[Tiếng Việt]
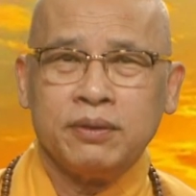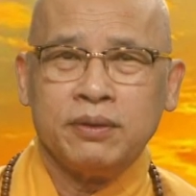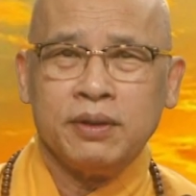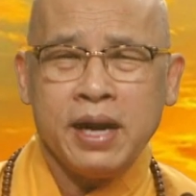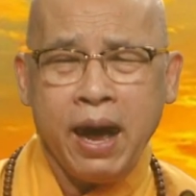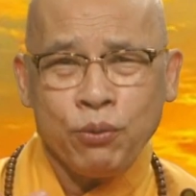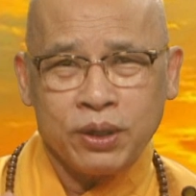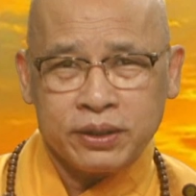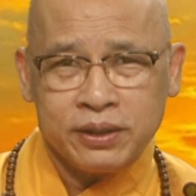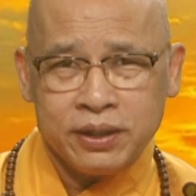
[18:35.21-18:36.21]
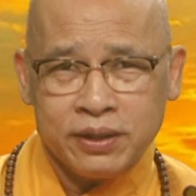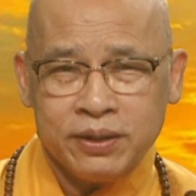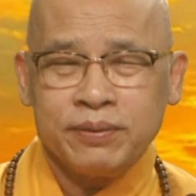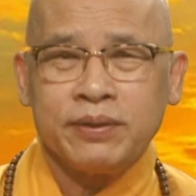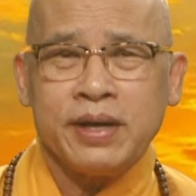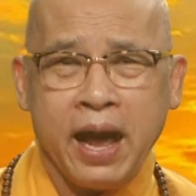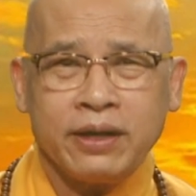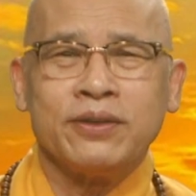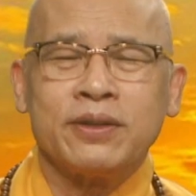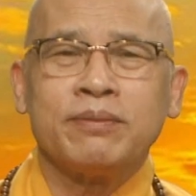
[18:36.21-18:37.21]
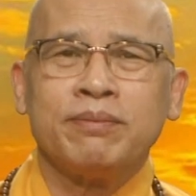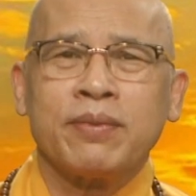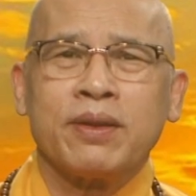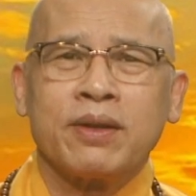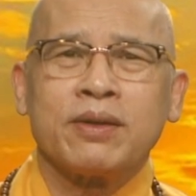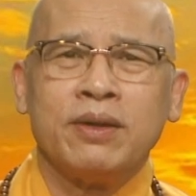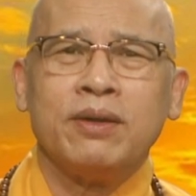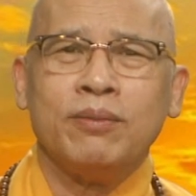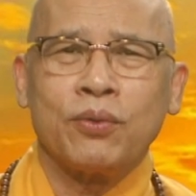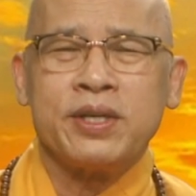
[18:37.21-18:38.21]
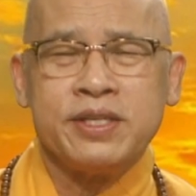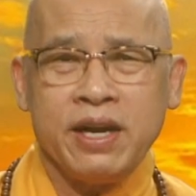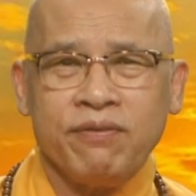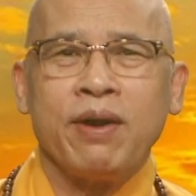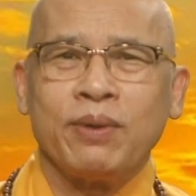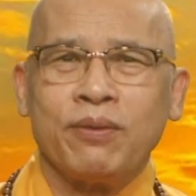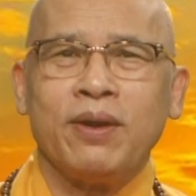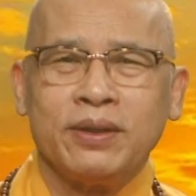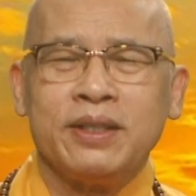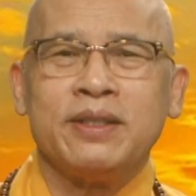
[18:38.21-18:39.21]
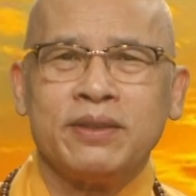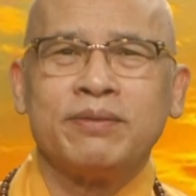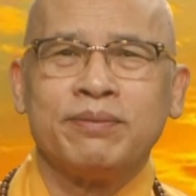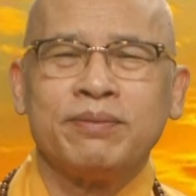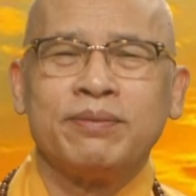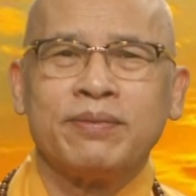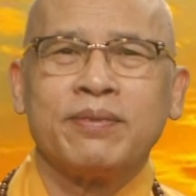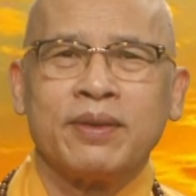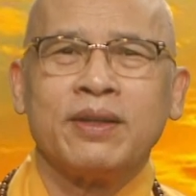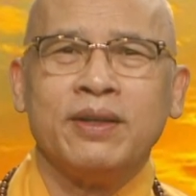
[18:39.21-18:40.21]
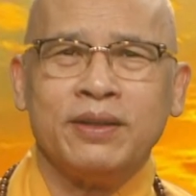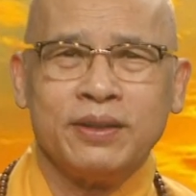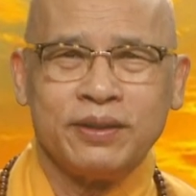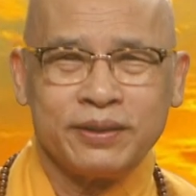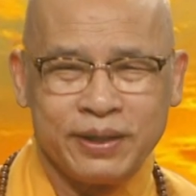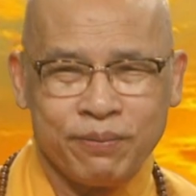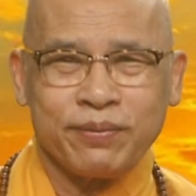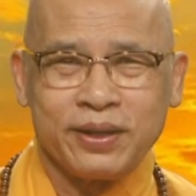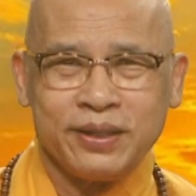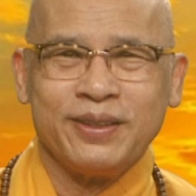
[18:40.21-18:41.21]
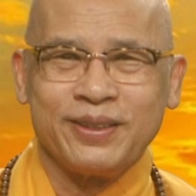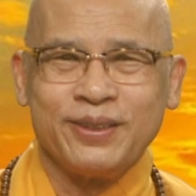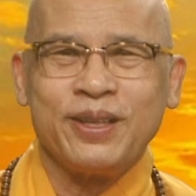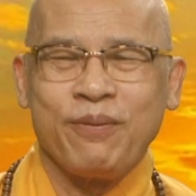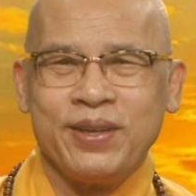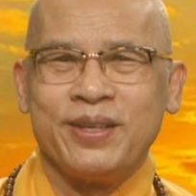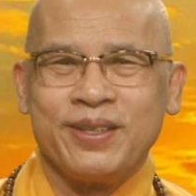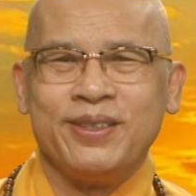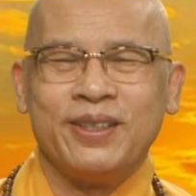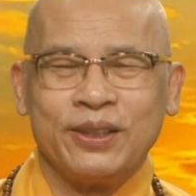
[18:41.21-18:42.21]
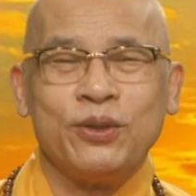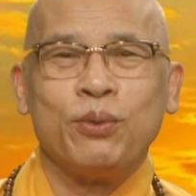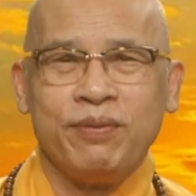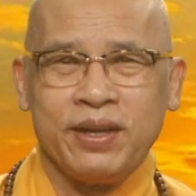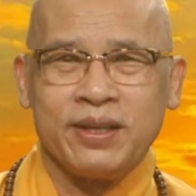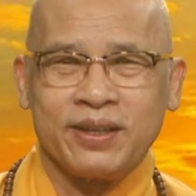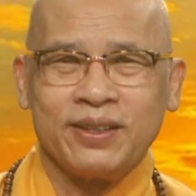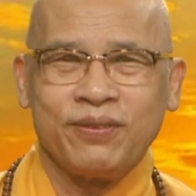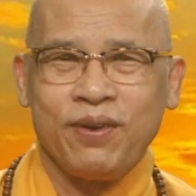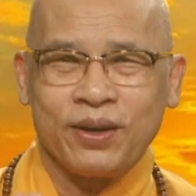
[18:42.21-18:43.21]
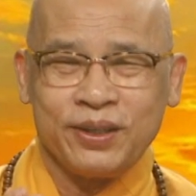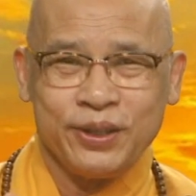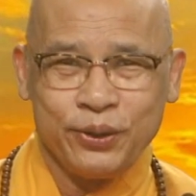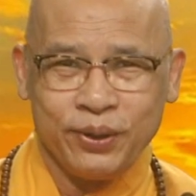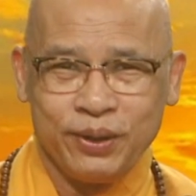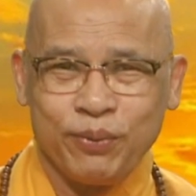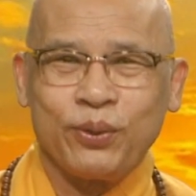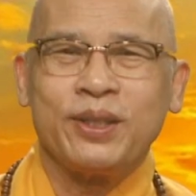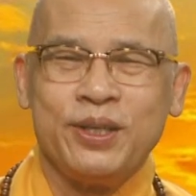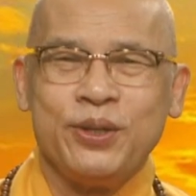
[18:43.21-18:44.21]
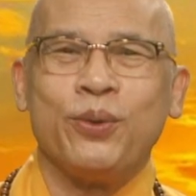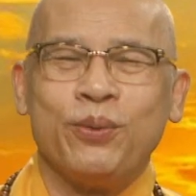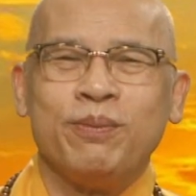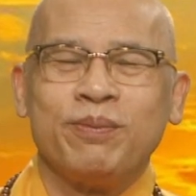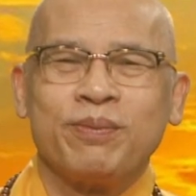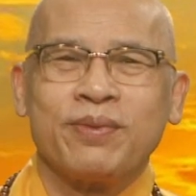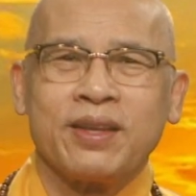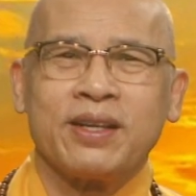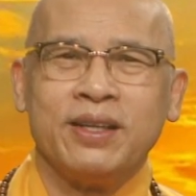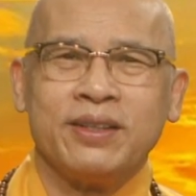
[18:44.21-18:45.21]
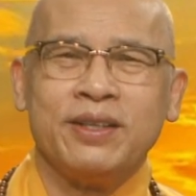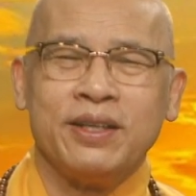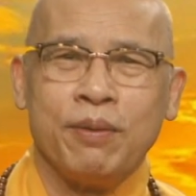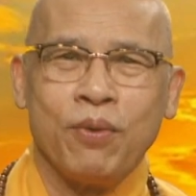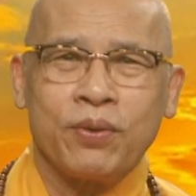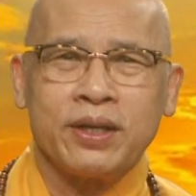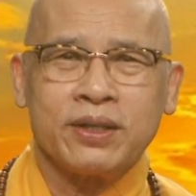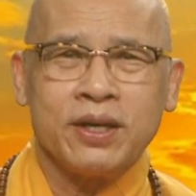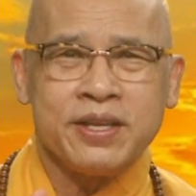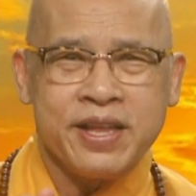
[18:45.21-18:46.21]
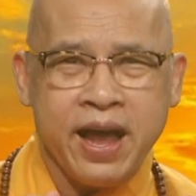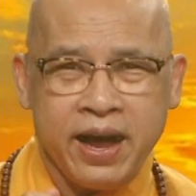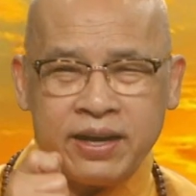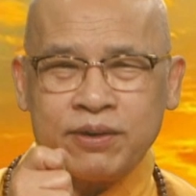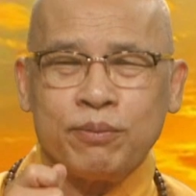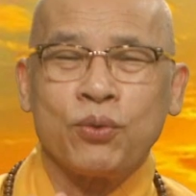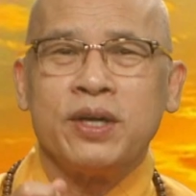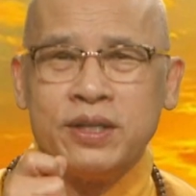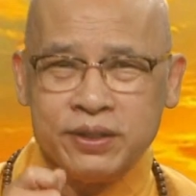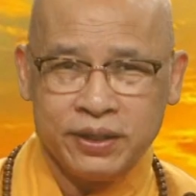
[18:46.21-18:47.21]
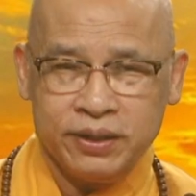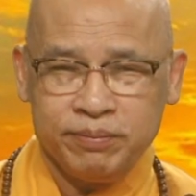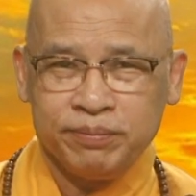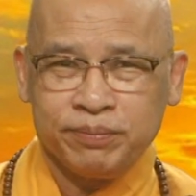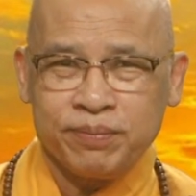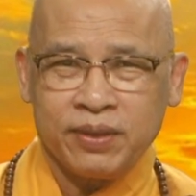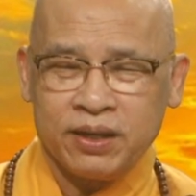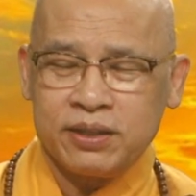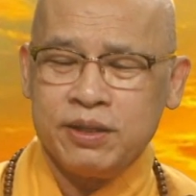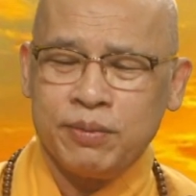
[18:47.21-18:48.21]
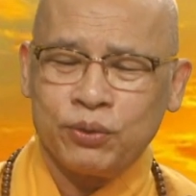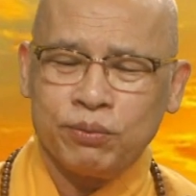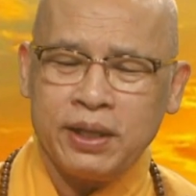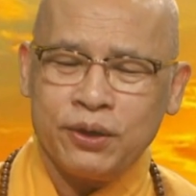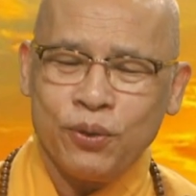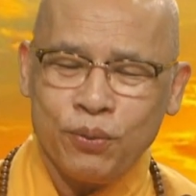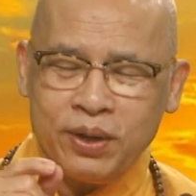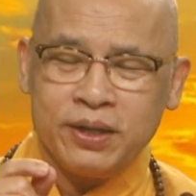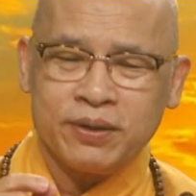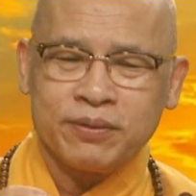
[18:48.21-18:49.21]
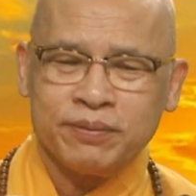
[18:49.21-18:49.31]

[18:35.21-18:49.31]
lao lực để đạt được một cái danh vọng nào đó thì ở trong kinh tứ thập nhị chương thưa quý vị đức phật có nêu lên một cái thí dụ à, như là một cái cây nhang một cây hương à, khi mà chúng ta đốt lên